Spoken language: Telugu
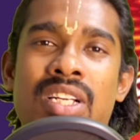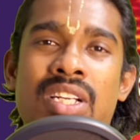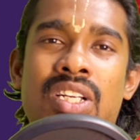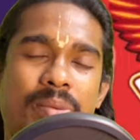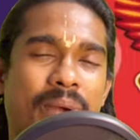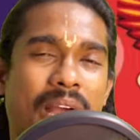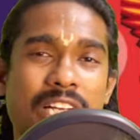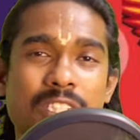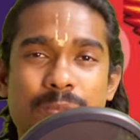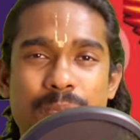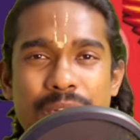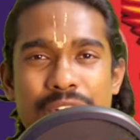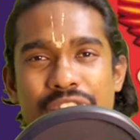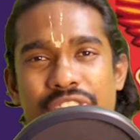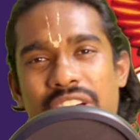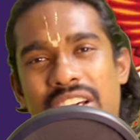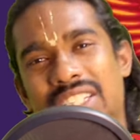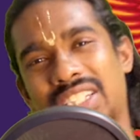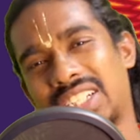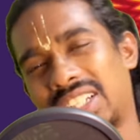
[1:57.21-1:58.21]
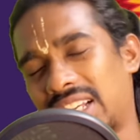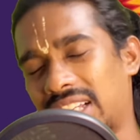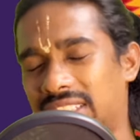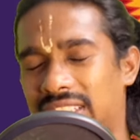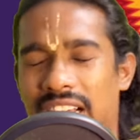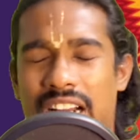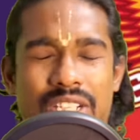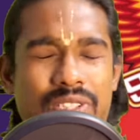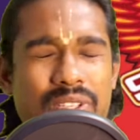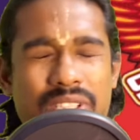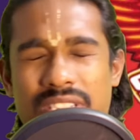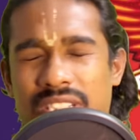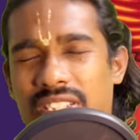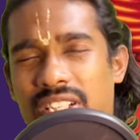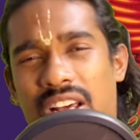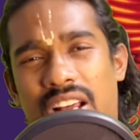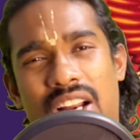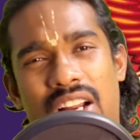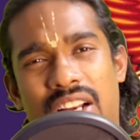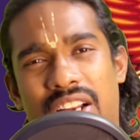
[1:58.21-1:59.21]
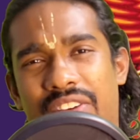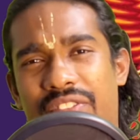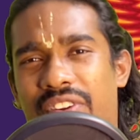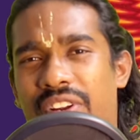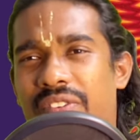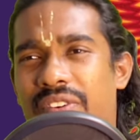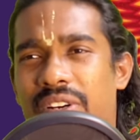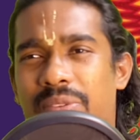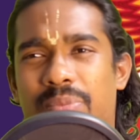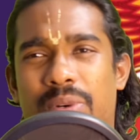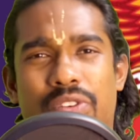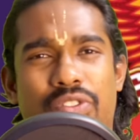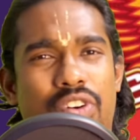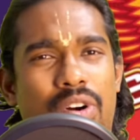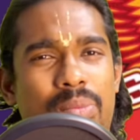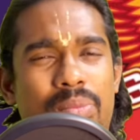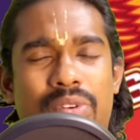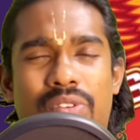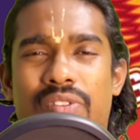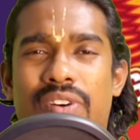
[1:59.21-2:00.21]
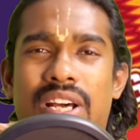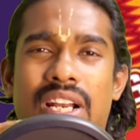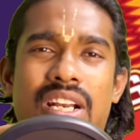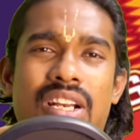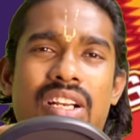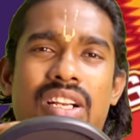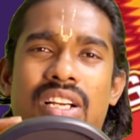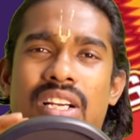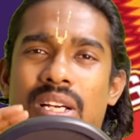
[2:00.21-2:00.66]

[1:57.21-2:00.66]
ఈ మ్యాచ్ ప్రివ్యూ అయితే ఇది ఎస్ఆర్హెచ్ వర్సెస్ ఆర్ఆర్ ఎవ్రీ వన్ పర్ఫార్మ్డ్ వెల్